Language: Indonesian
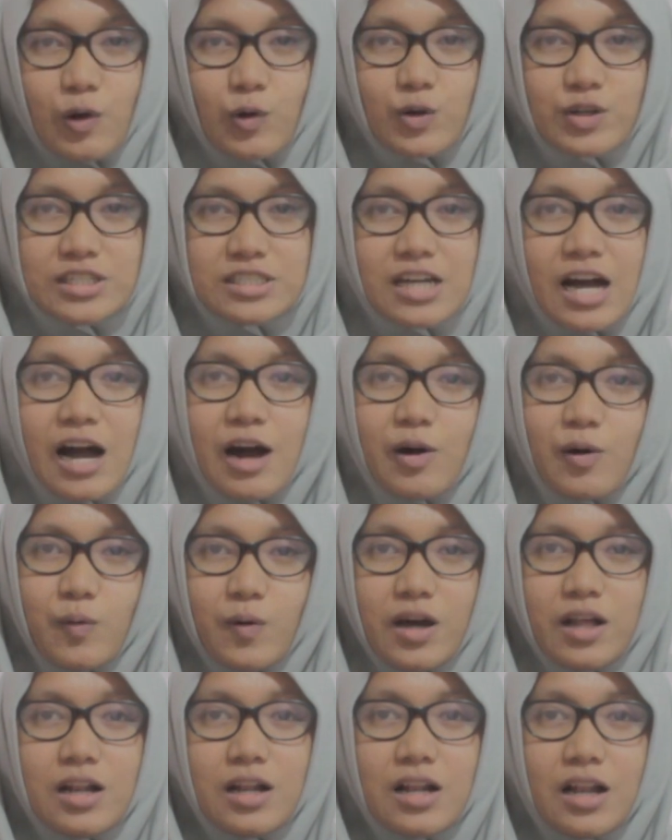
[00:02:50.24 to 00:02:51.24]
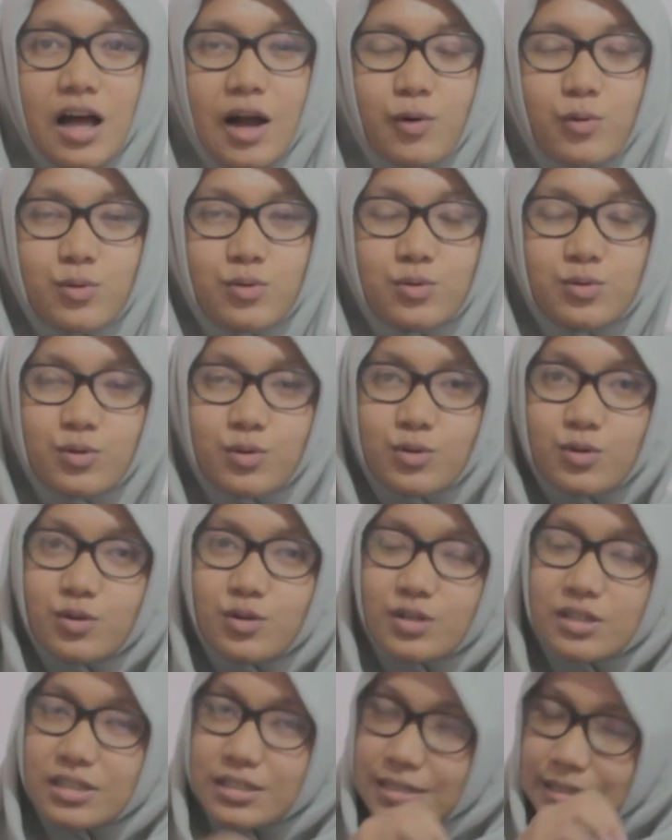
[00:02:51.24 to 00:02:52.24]
kalau di awal aku
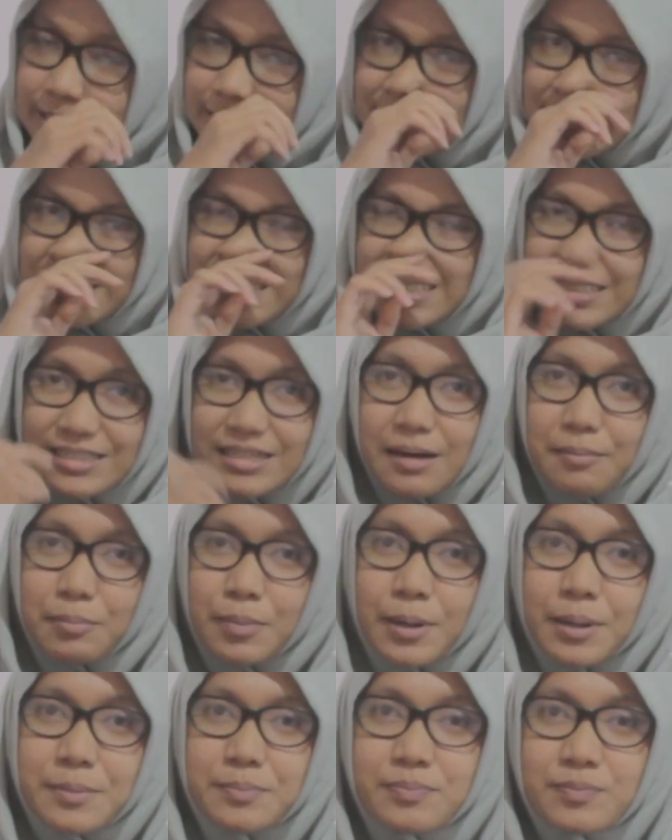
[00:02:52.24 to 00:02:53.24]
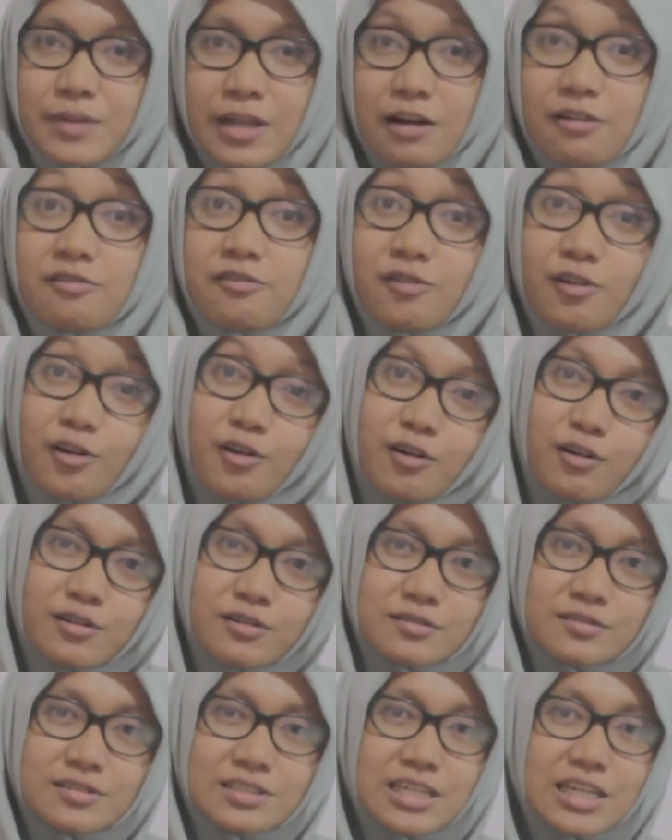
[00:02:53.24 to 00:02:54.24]
dulu ini sih apa
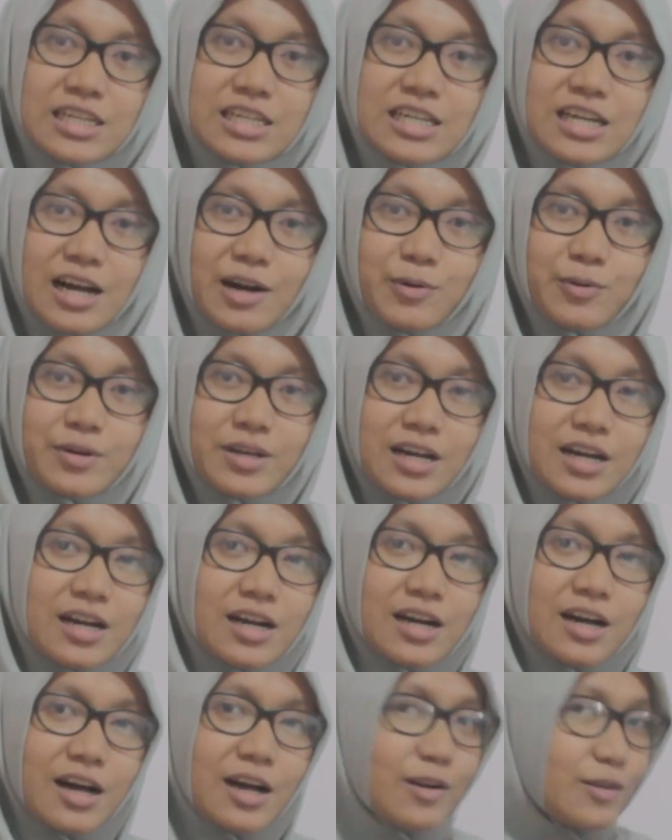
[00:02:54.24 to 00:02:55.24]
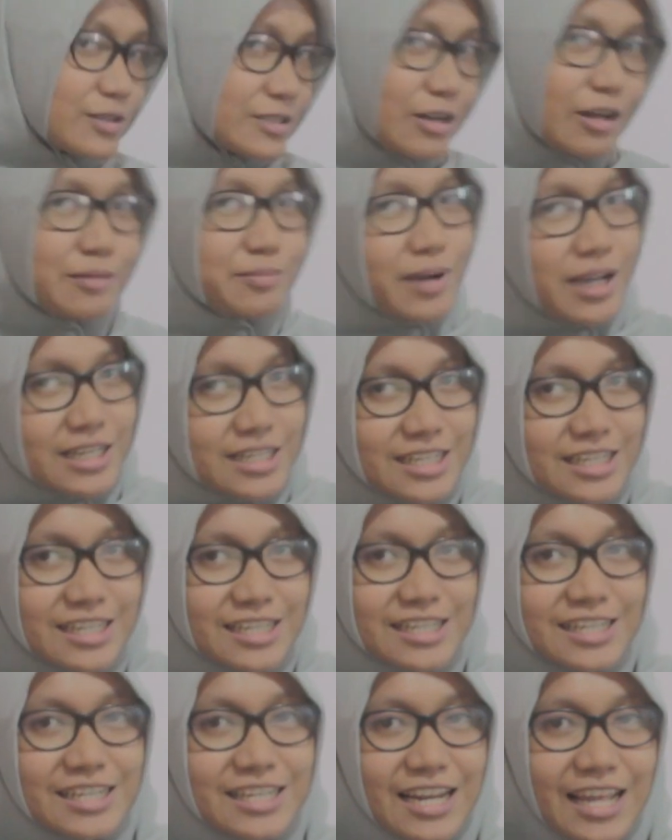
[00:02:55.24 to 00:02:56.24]
nelpon jadi aku yang halo selamat
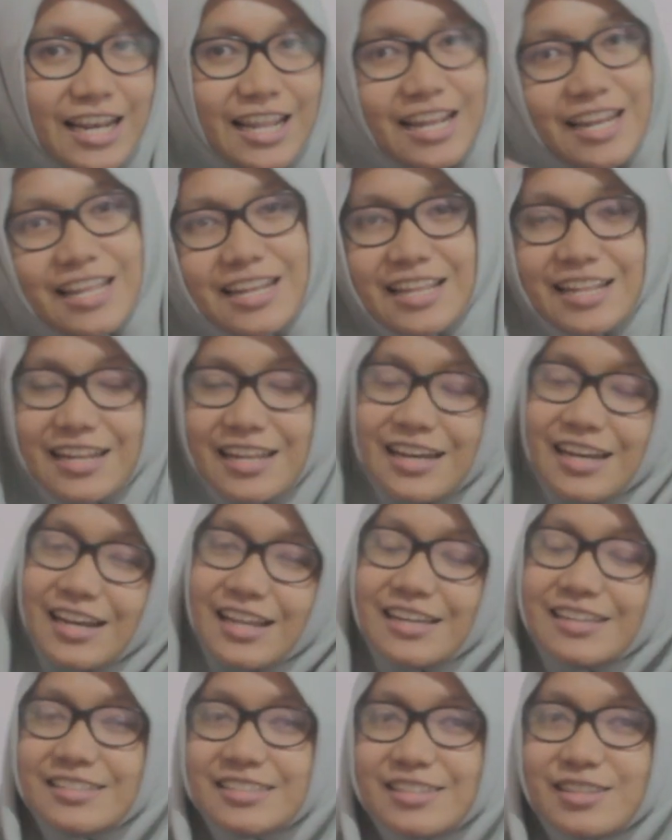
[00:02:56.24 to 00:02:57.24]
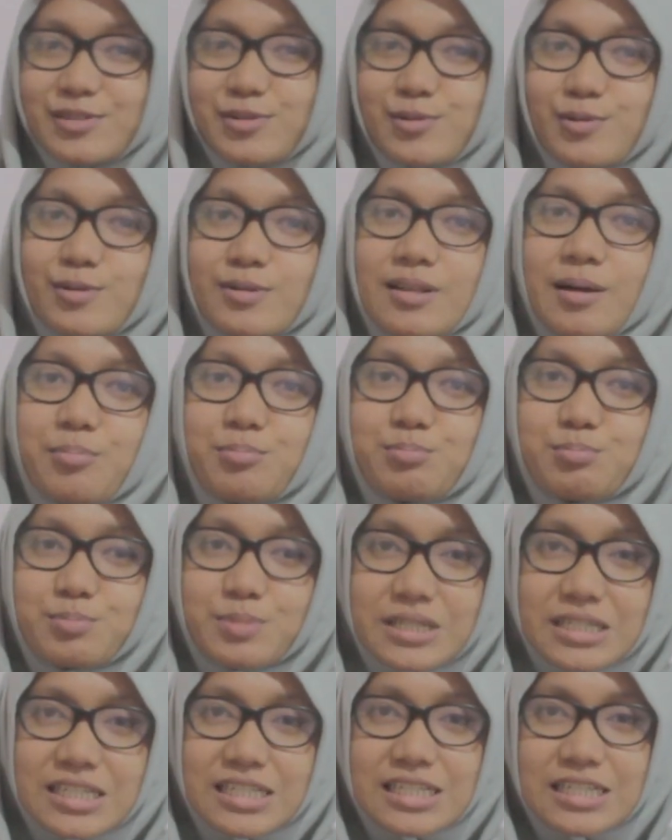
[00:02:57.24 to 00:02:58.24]
pagi lalalalalala gitu
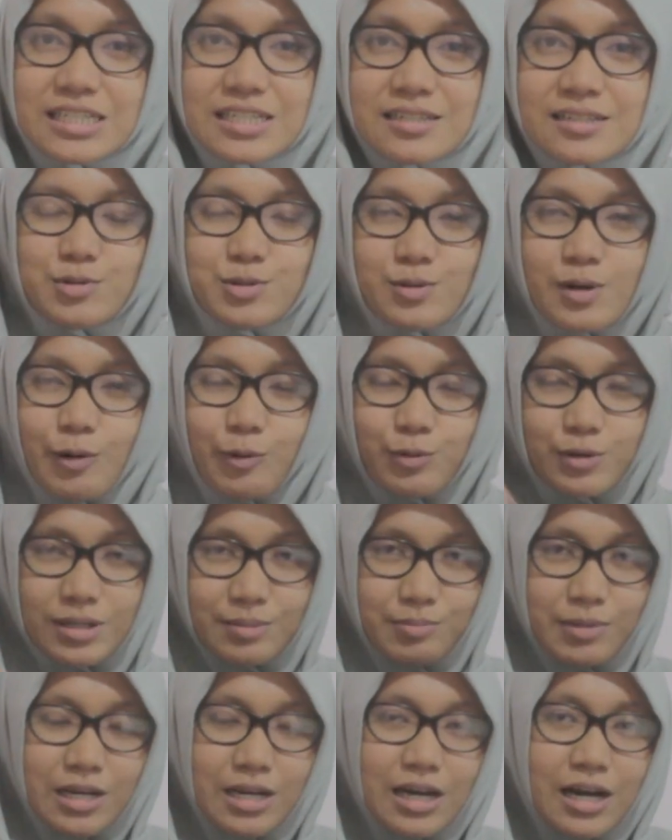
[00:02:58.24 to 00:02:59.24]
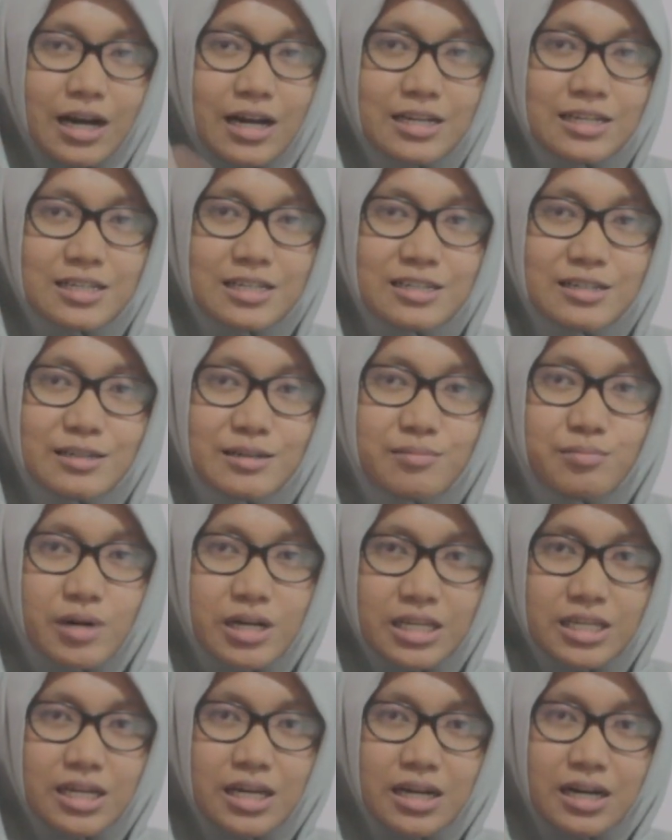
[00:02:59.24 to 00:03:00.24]
tapi bisa aku dipindahkan ke
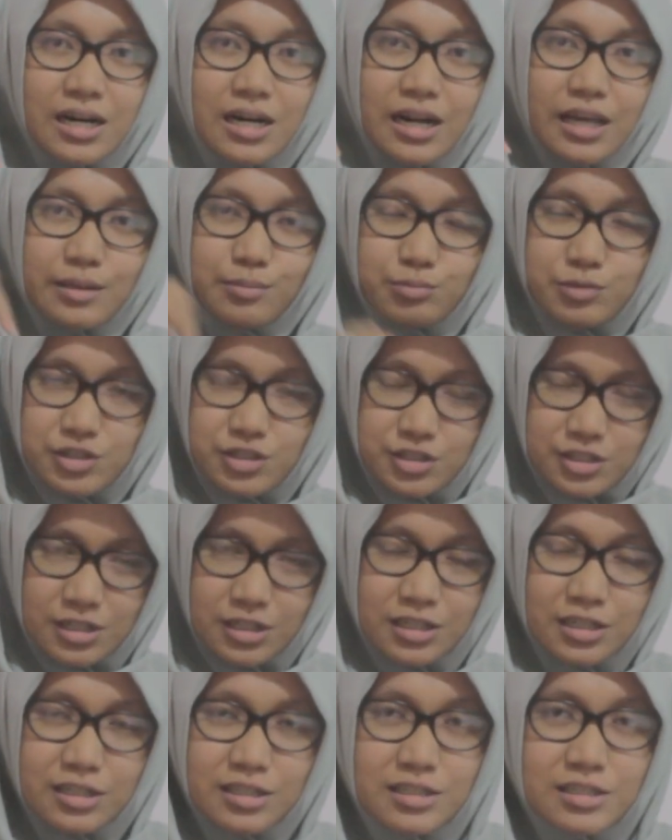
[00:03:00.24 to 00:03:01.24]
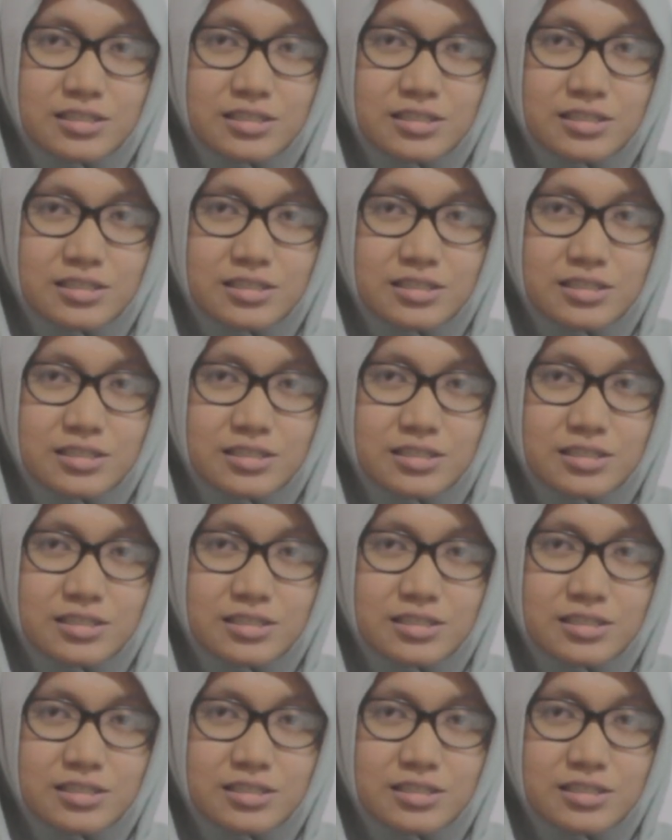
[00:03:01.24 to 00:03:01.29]
bagian admission